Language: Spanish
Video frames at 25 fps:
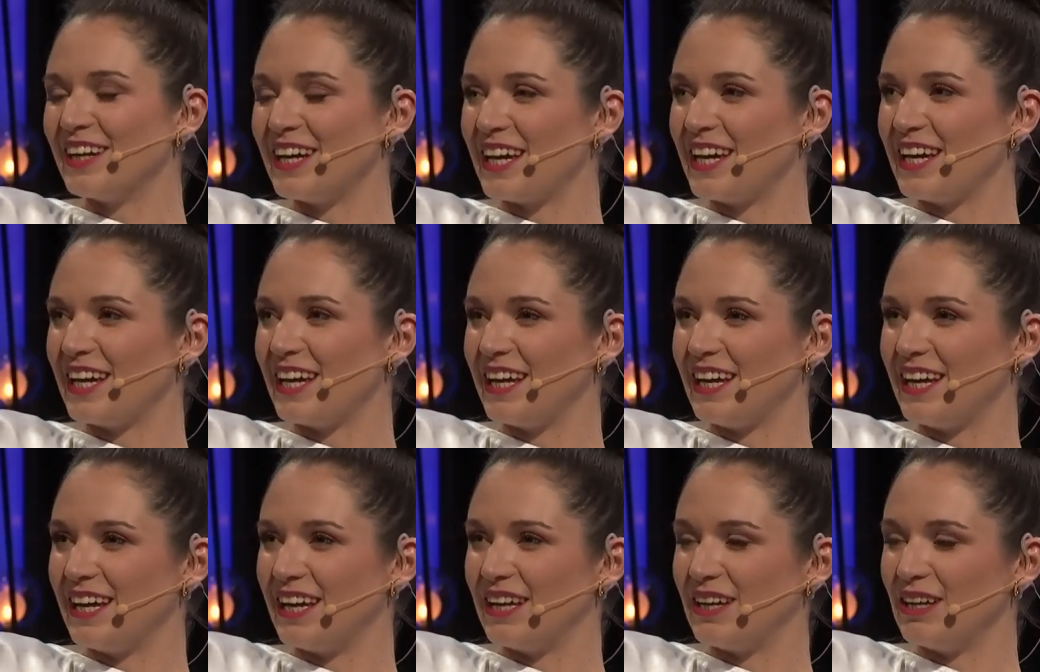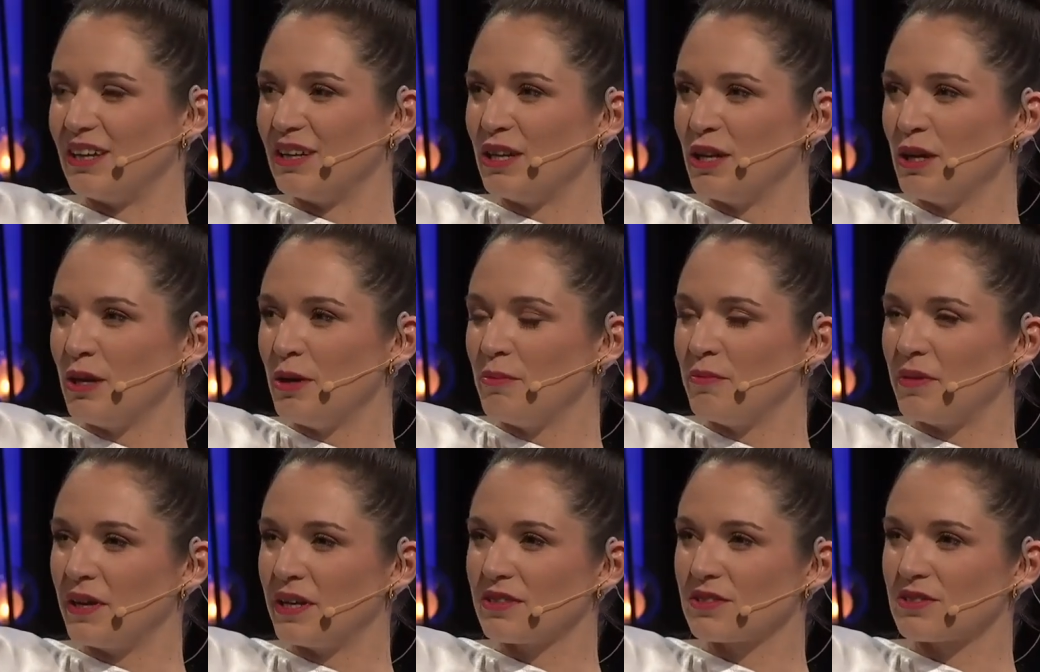eh,
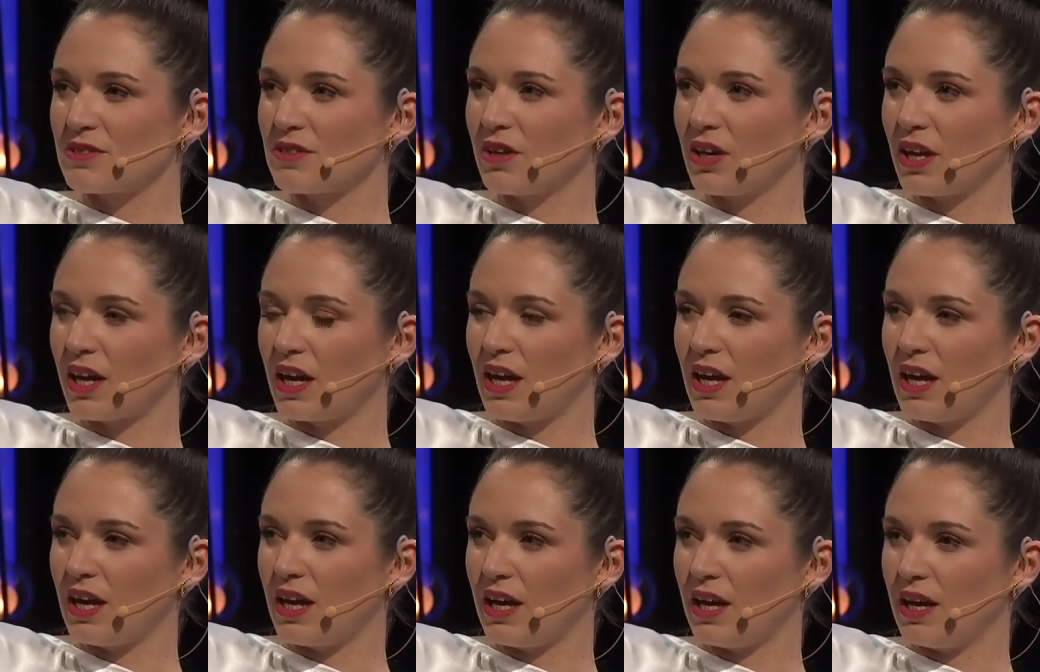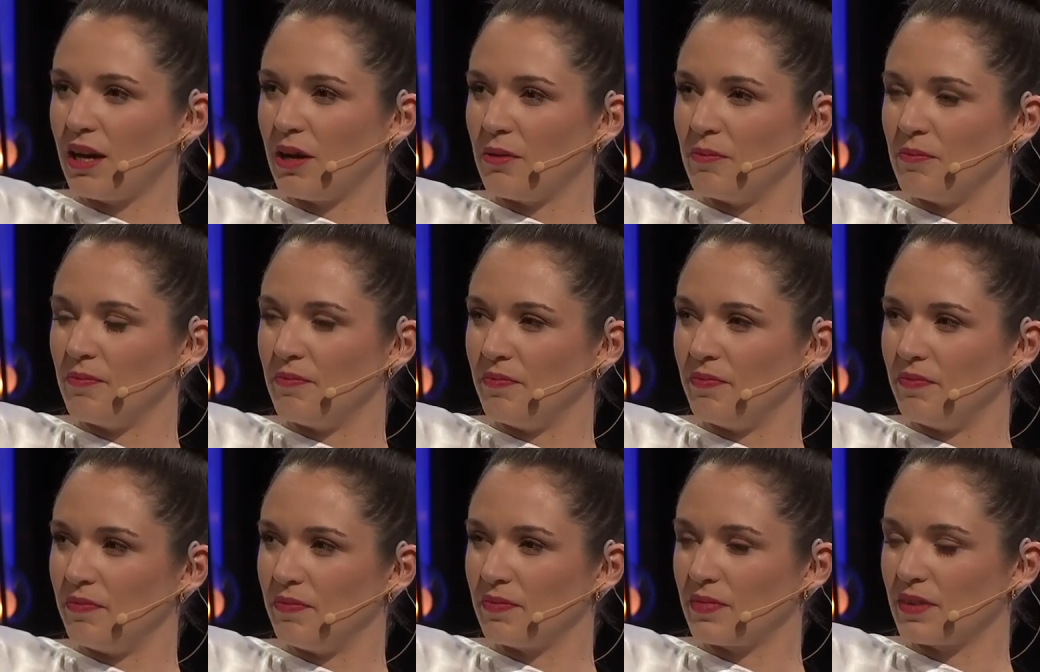pienso que,
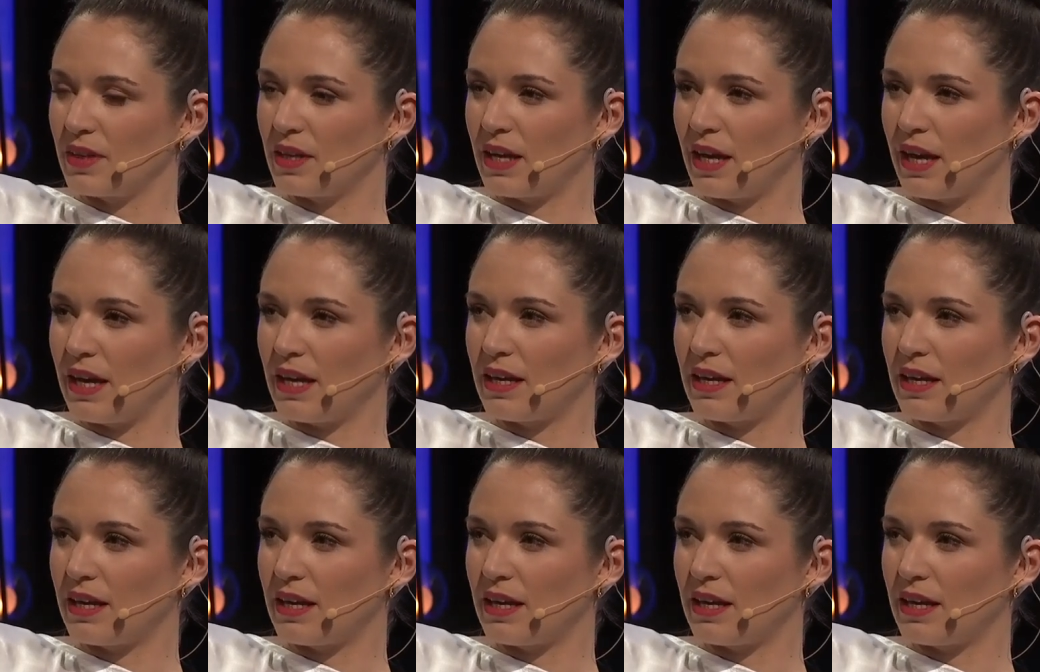mm, que, hay